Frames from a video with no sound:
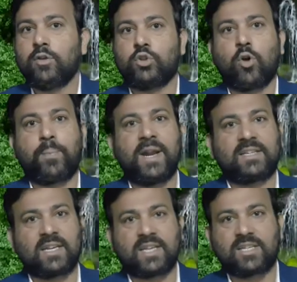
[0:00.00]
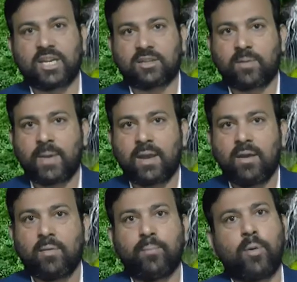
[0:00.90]
जो प्रडिक्शन के क्षेत्र में
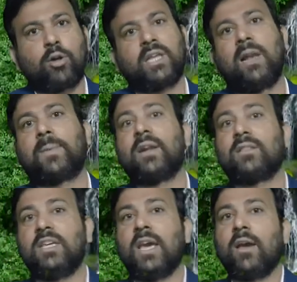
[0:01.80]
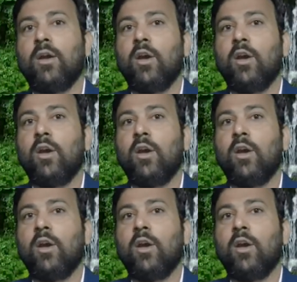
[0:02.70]
बहुत हेल्प करती है